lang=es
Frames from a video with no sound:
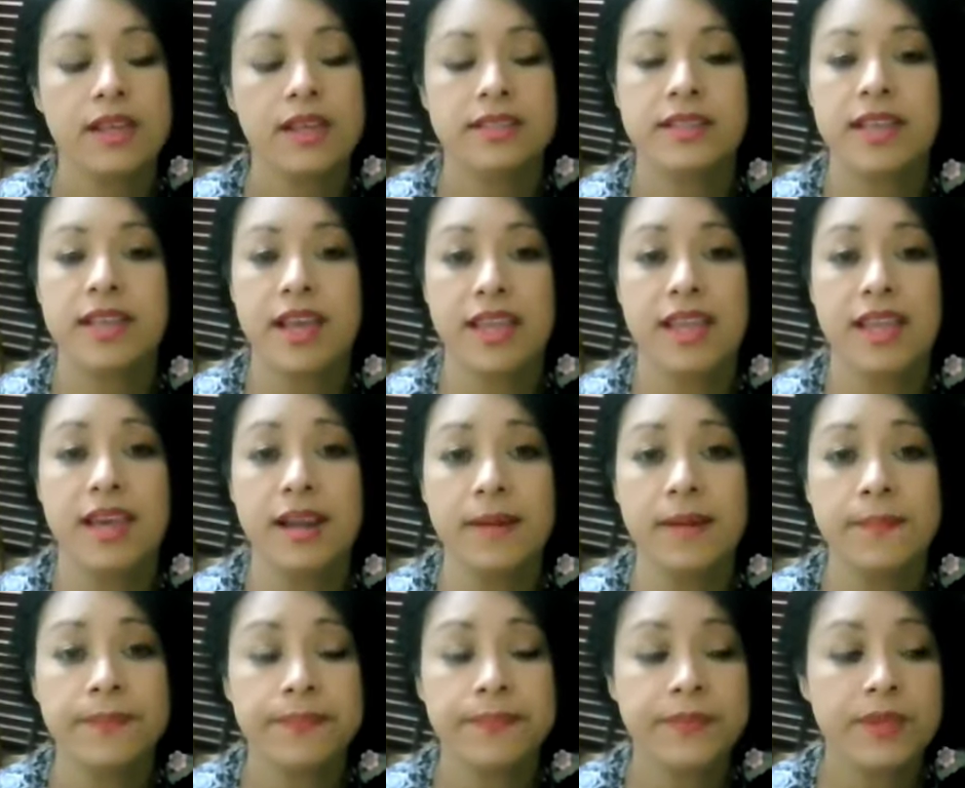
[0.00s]
Así que
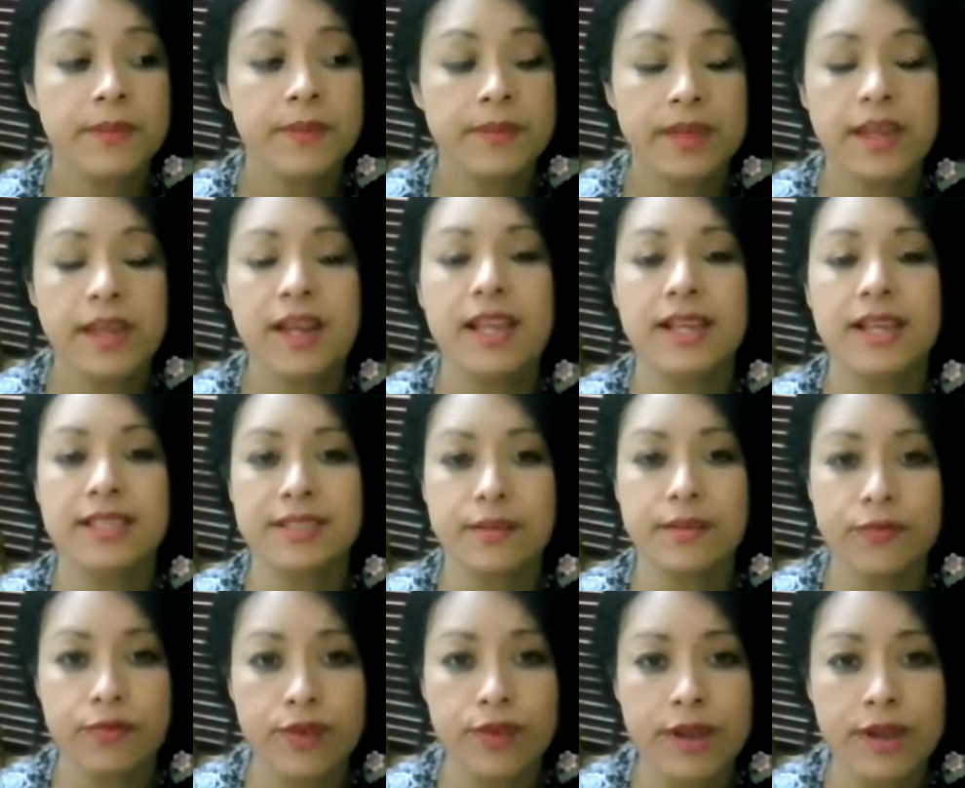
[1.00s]
ayer, Miguel,
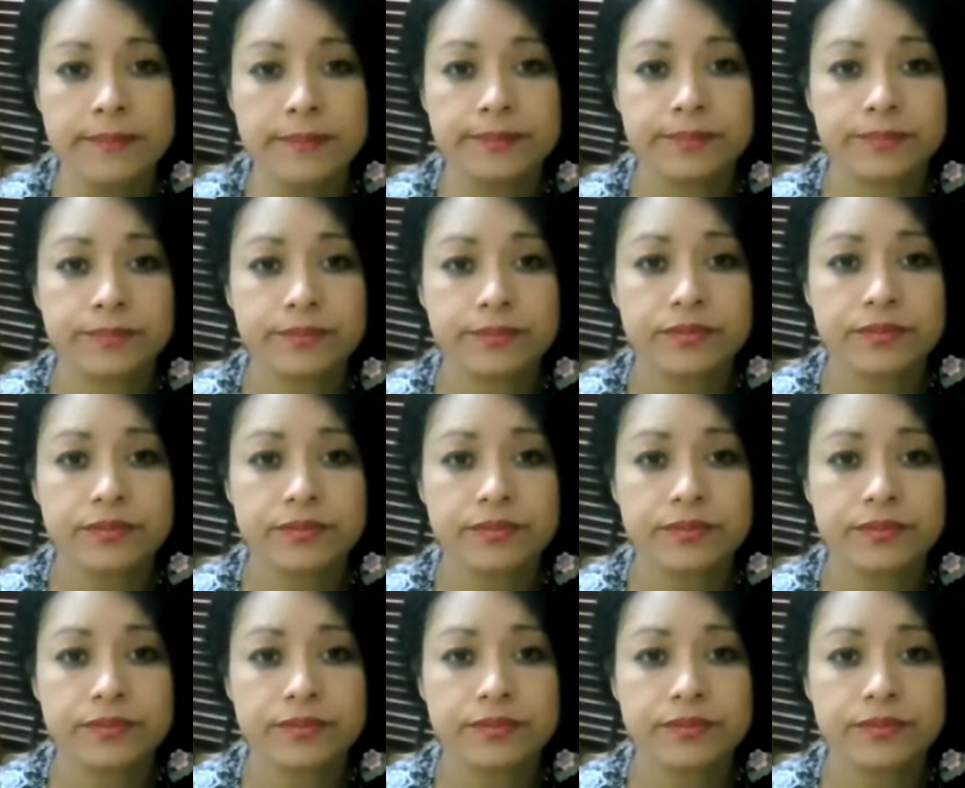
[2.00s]
esa fue